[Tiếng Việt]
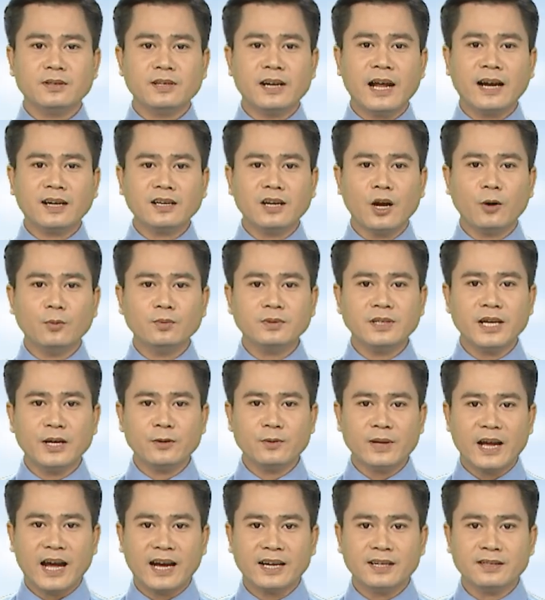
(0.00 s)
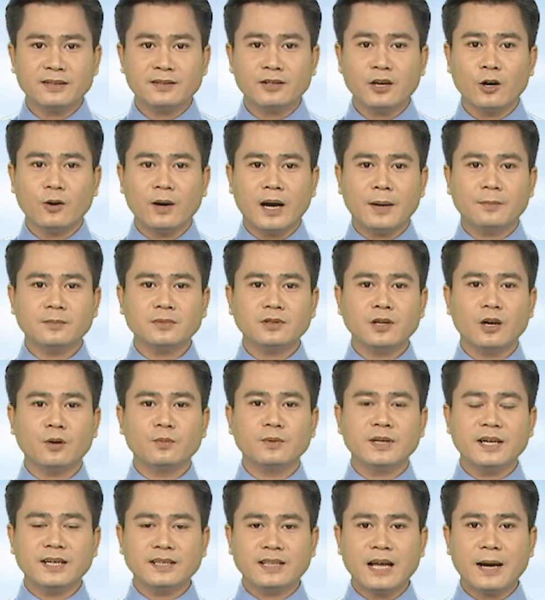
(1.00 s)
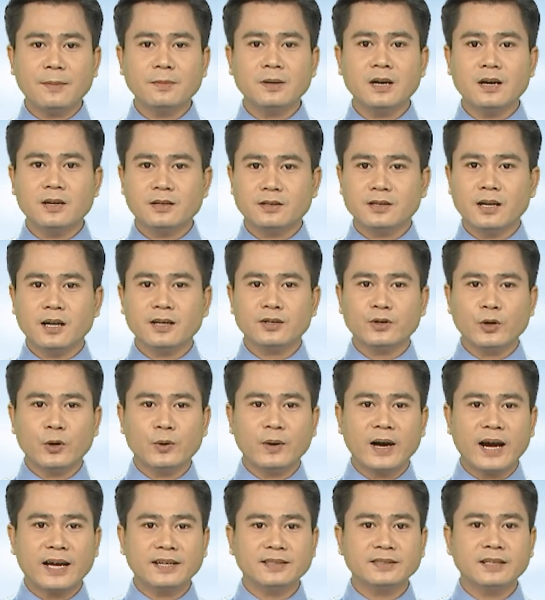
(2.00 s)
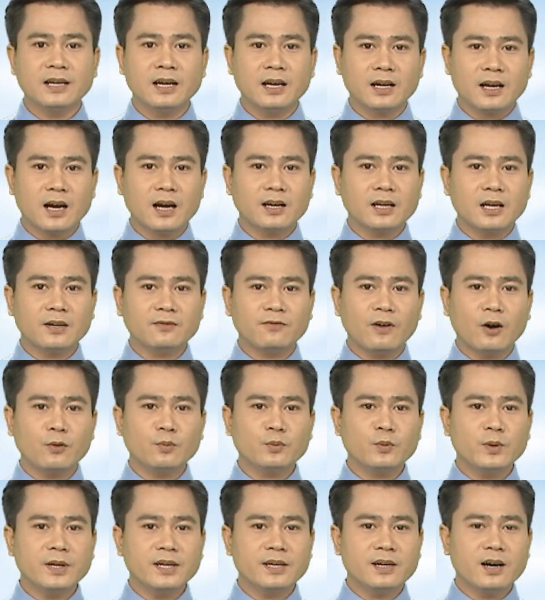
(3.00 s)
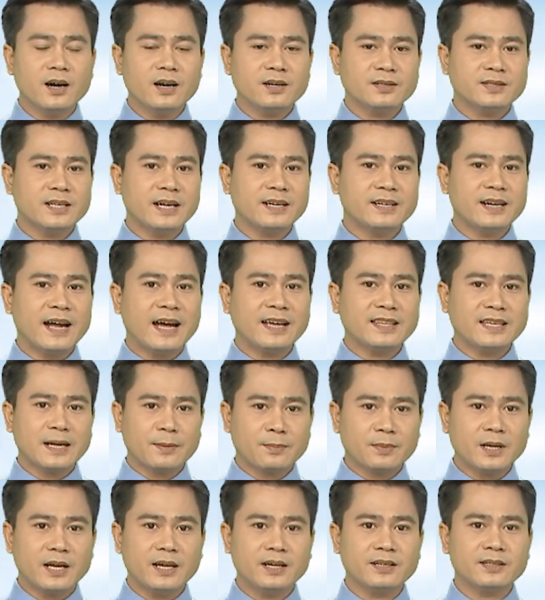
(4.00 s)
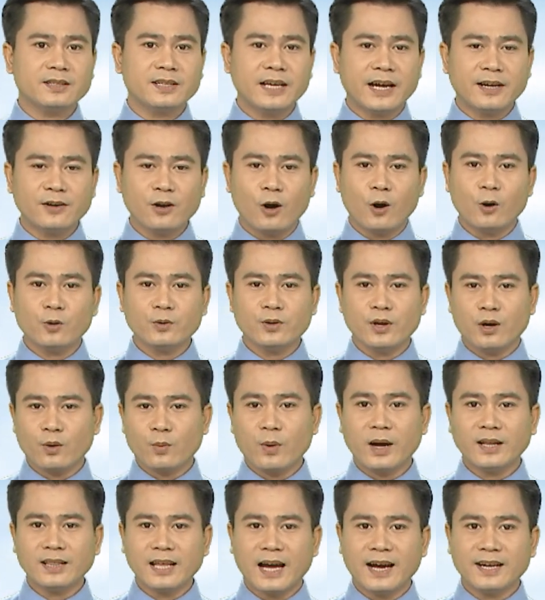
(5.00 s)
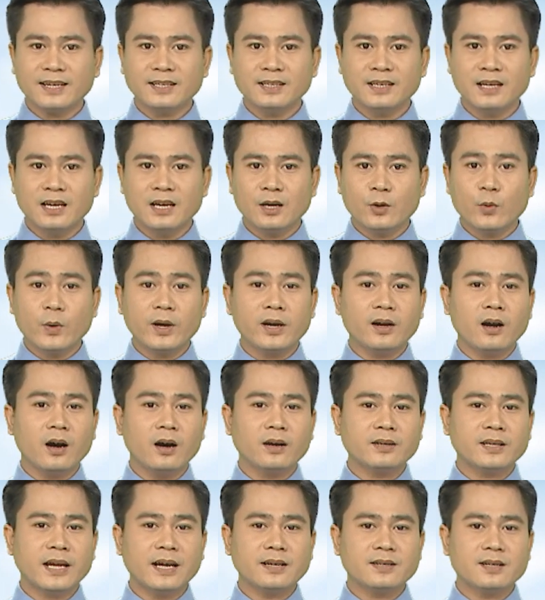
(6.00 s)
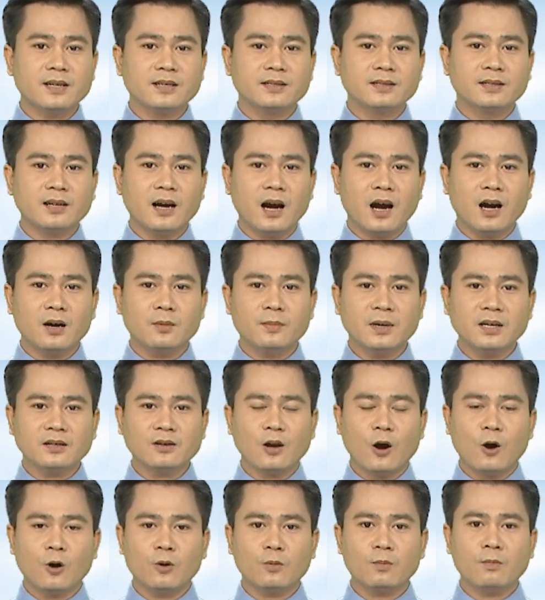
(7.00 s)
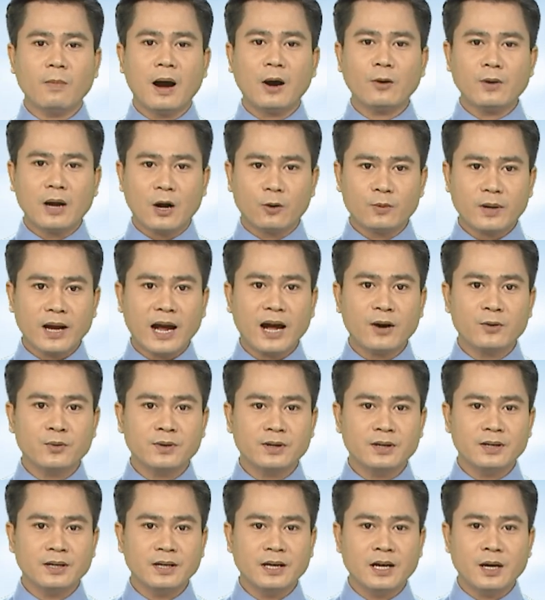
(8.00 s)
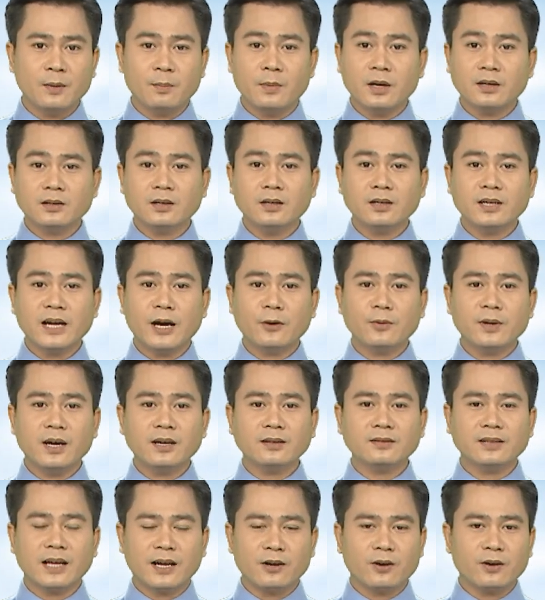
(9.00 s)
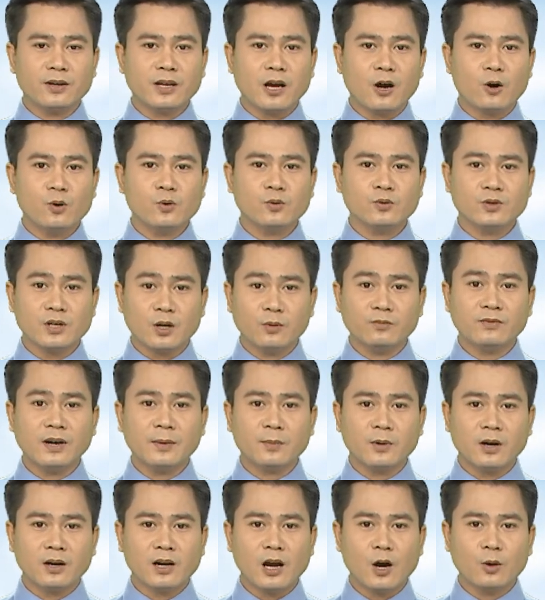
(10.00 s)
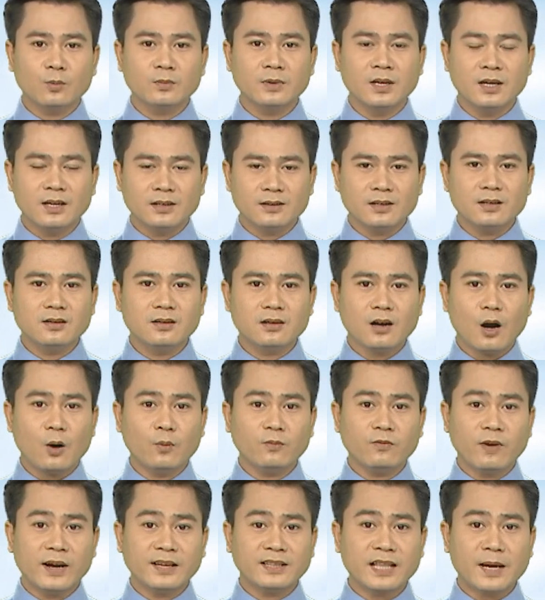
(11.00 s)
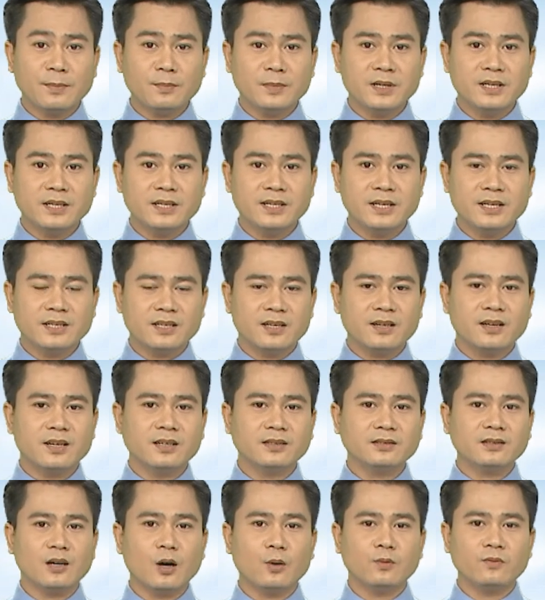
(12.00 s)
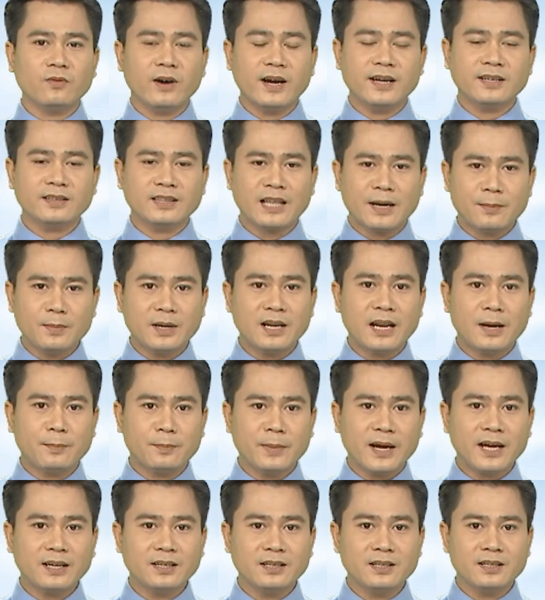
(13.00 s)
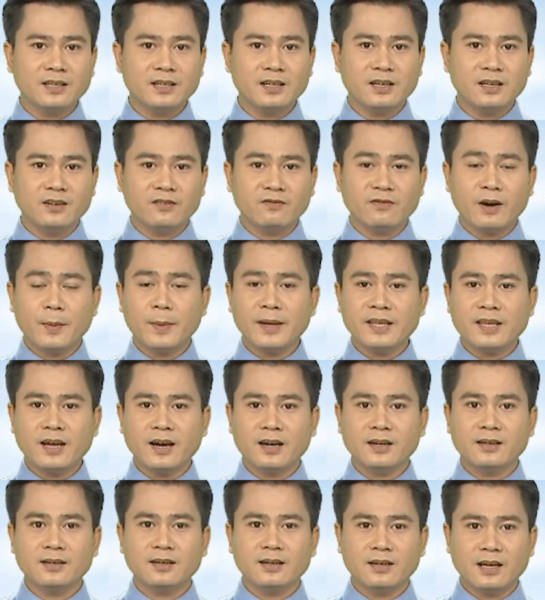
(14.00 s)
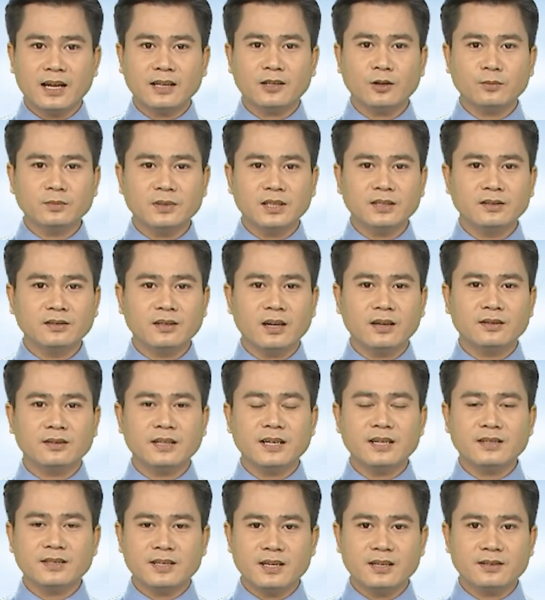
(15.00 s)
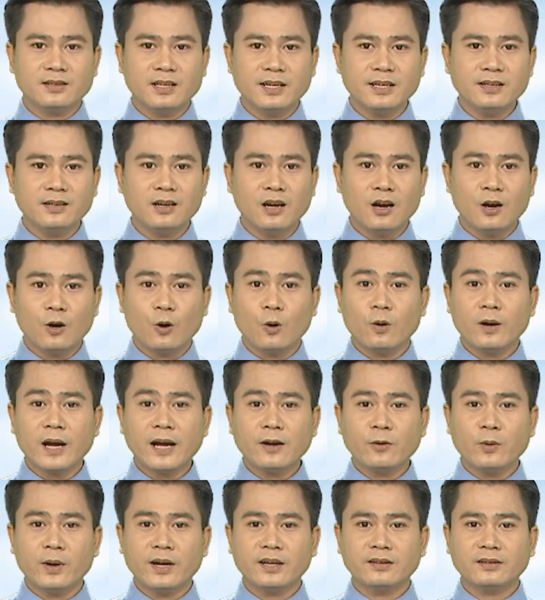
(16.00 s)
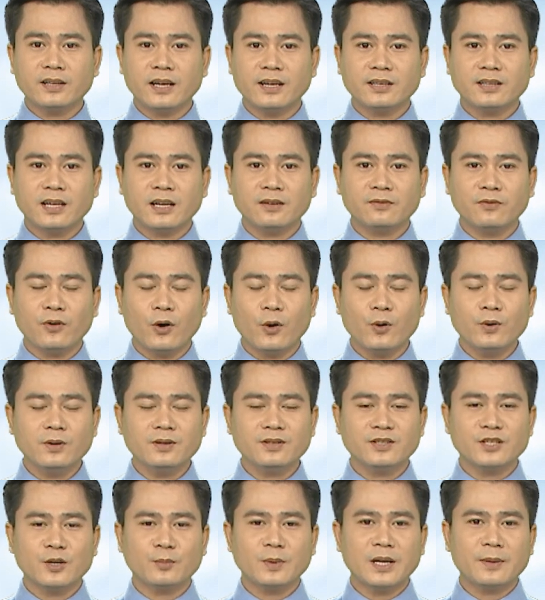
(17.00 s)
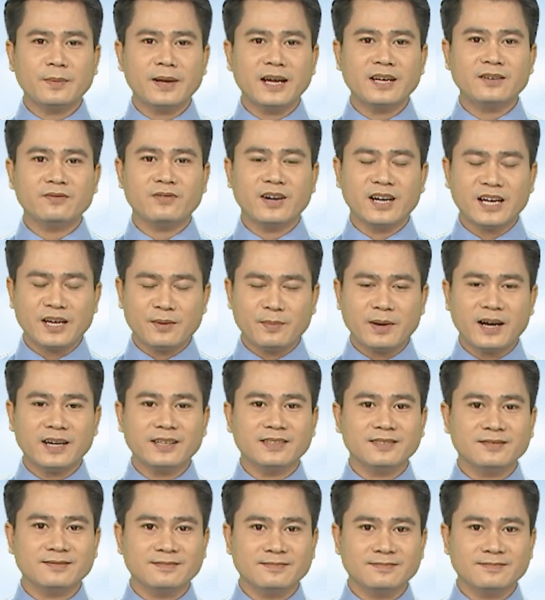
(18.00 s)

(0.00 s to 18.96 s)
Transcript: nắng nóng kéo dài, độ ẩm không khí thấp, trời khô hanh, cần đề phòng nguy cơ xảy ra chập điện, cháy nổ do quá tải, nguy cơ cháy rừng ở mức độ báo động cao. Mực nước cao nhất tại Gò Dầu, sông Vàm Cỏ Đông từ không phẩy tám mươi cho đến không phẩy tám mươi lăm mét. Và bây giờ là thông tin thời tiết chi tiết của các huyện thị thành phố trong đêm nay và ngày mai.